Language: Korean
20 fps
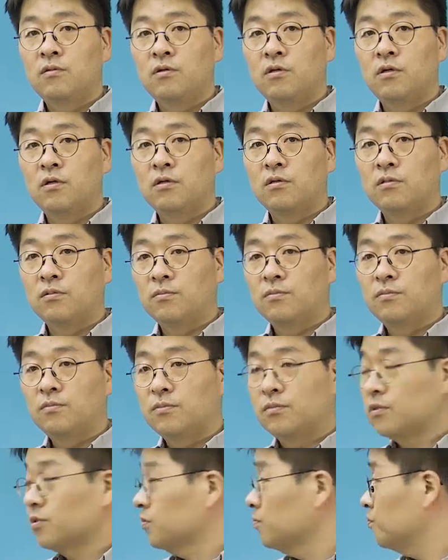어,
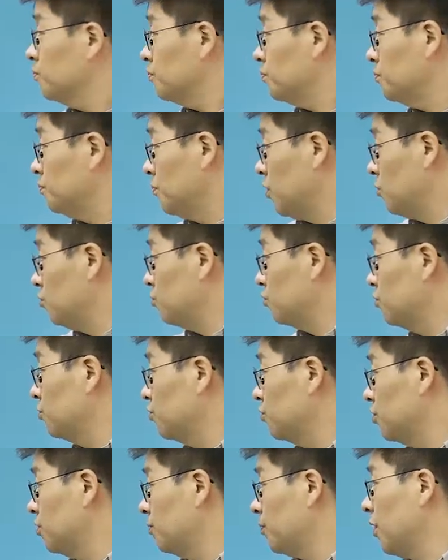
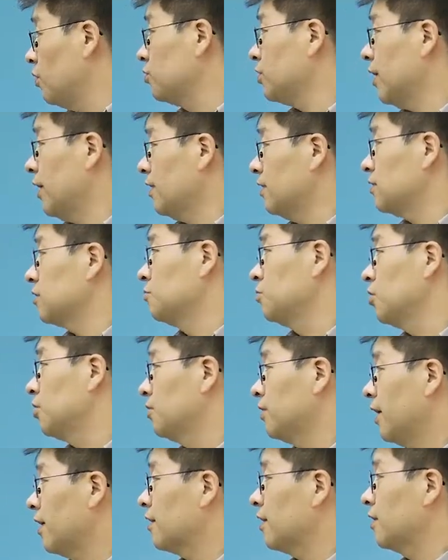미분을 배우지
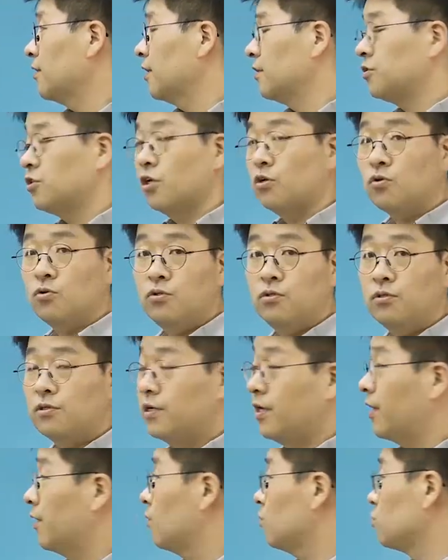않았으면 한계 대체율,
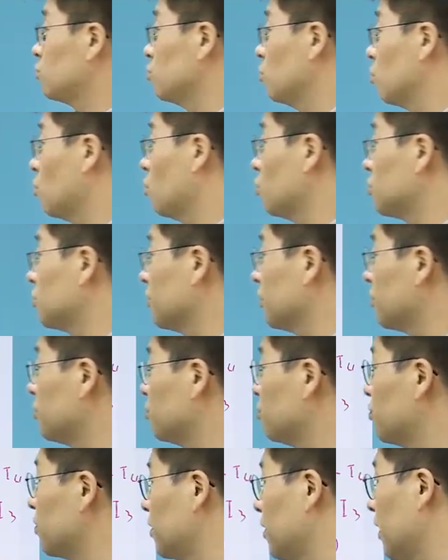예, 요, 요 곡선의
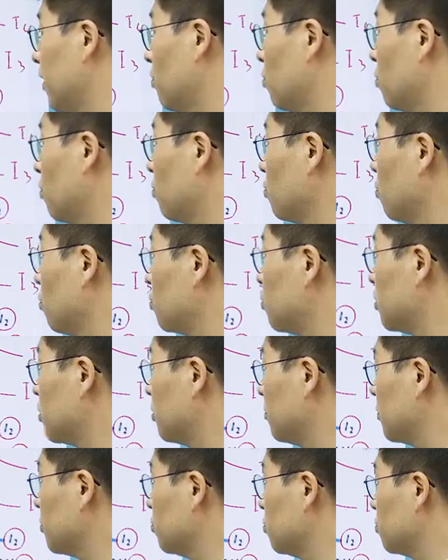기울기다. 요요
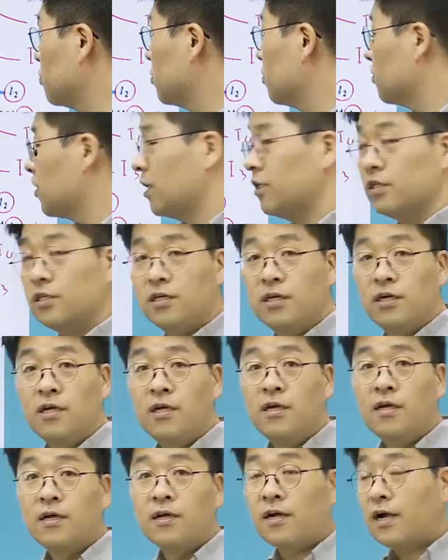지점에서 요 지점까지
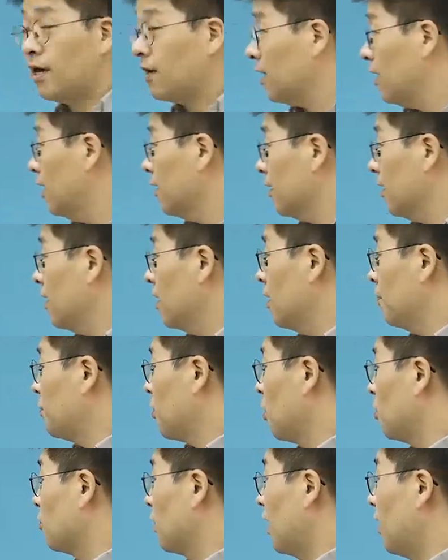각각의
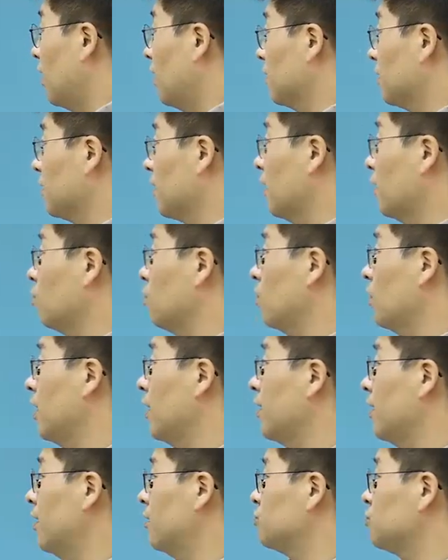변화, 그러니까
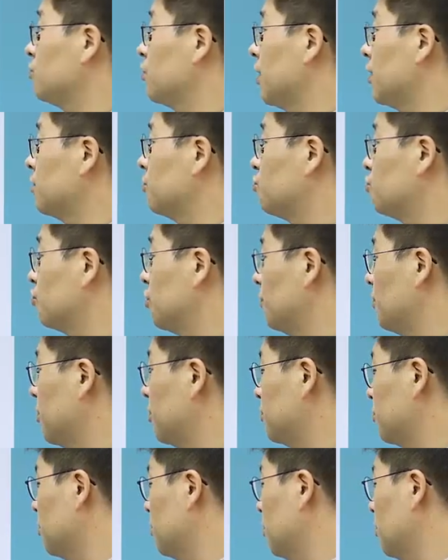콜라의 수량을
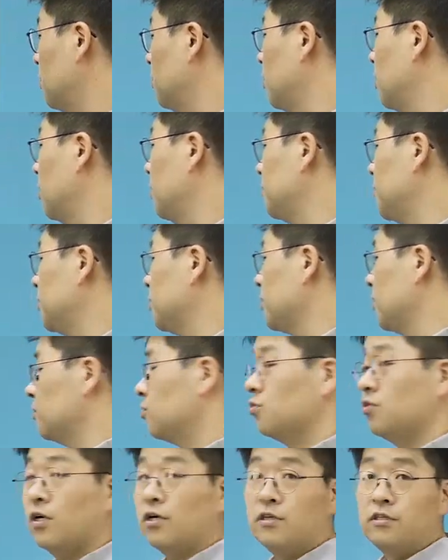줄이면서 피자의
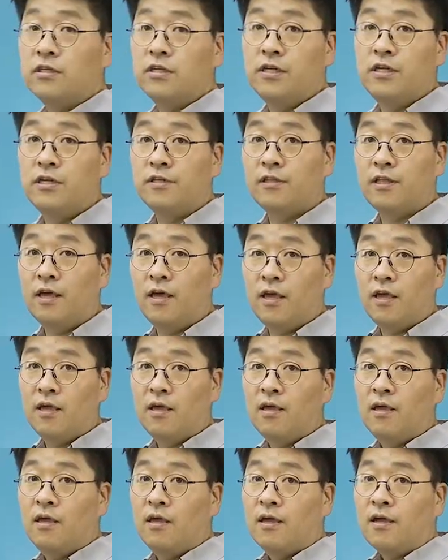수량을 늘릴
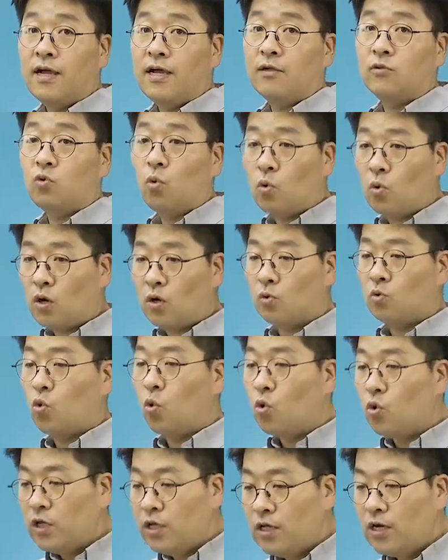때또
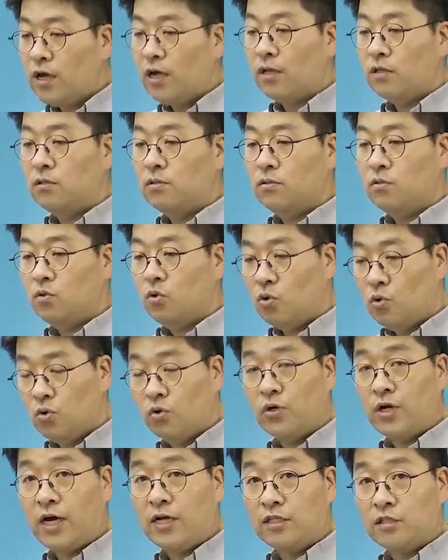동일한
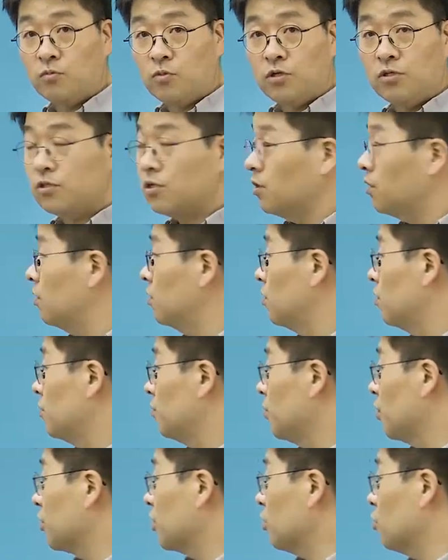효용을 가지면서
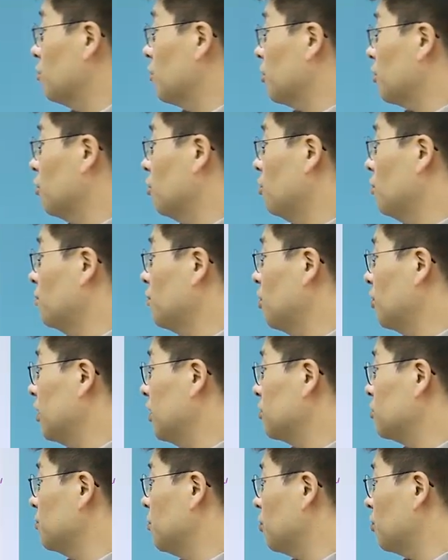몇 개로 몇 개로 몇
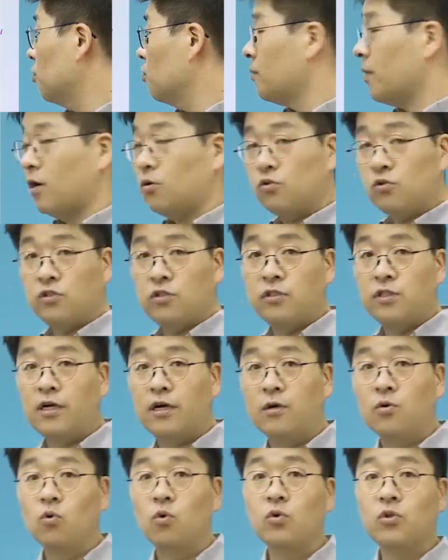개에서 몇 개로 바꿀 수
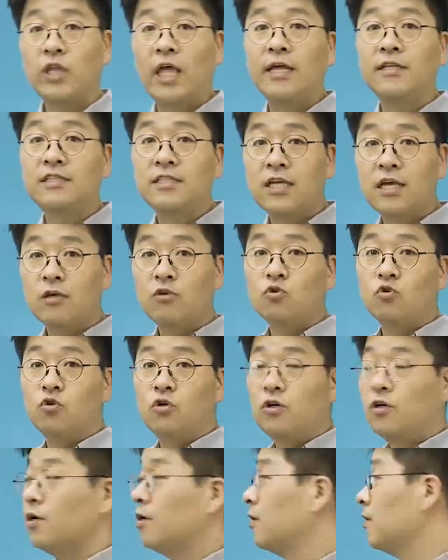있냐? 요
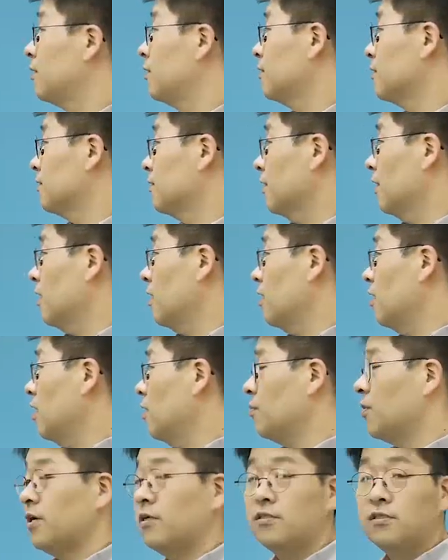대체율 그게
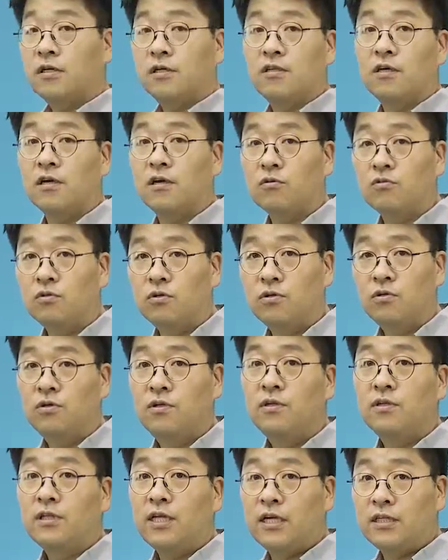MRS가 되겠고요.
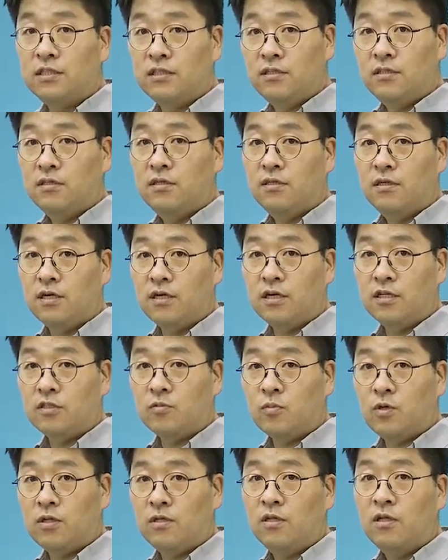다시
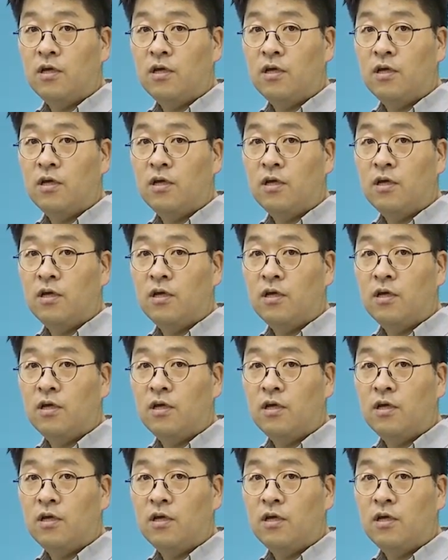얘기하지만